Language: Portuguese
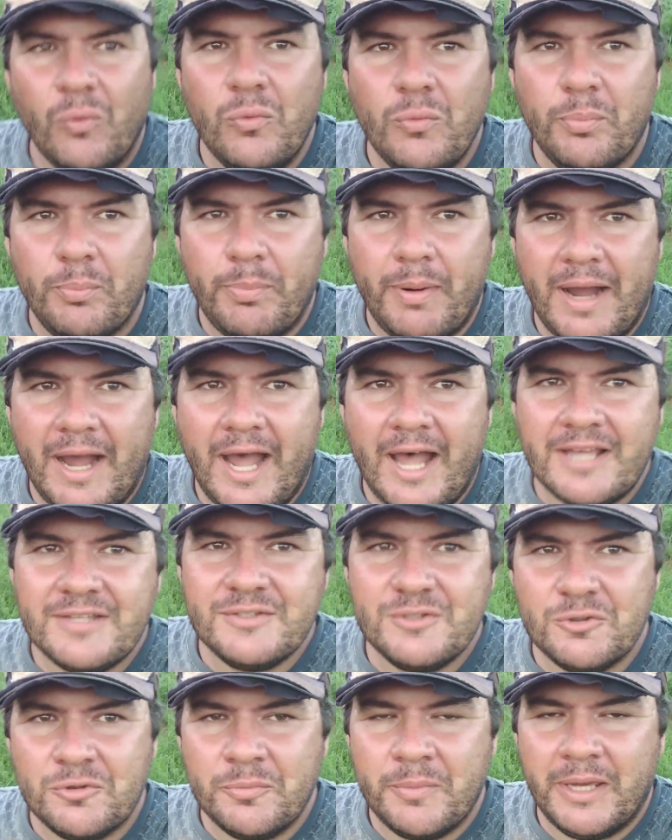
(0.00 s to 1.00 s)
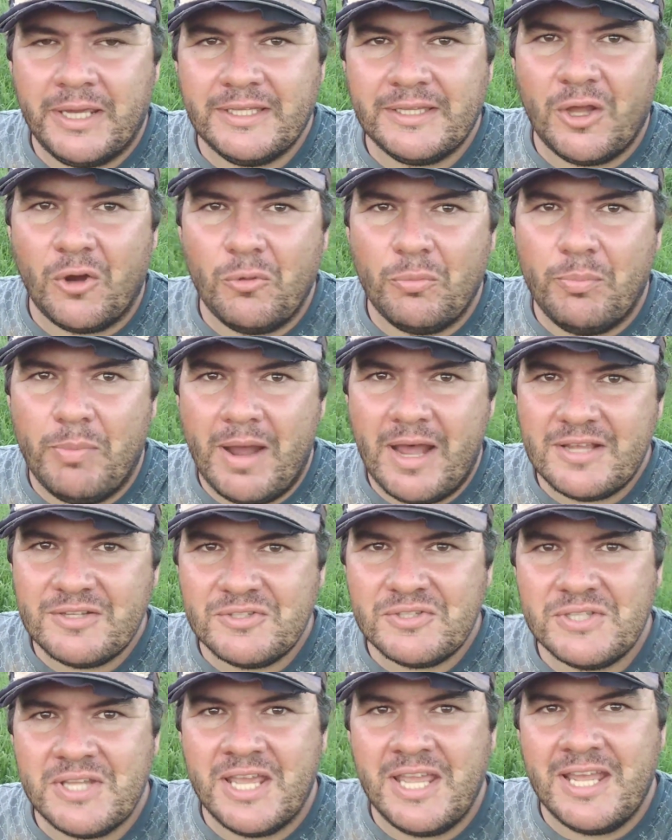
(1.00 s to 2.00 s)
o pasto, como é que tá o
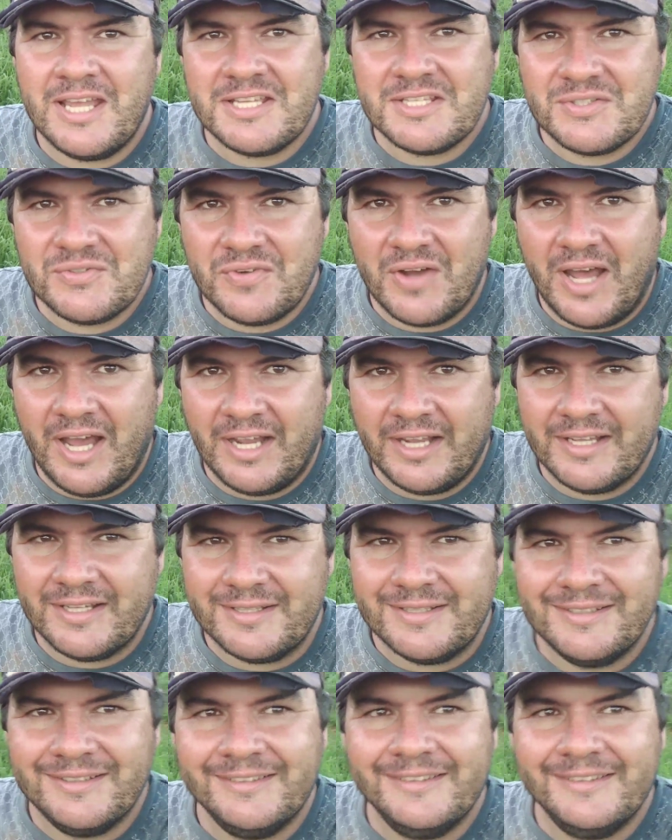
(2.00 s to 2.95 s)
pasto sem as vacas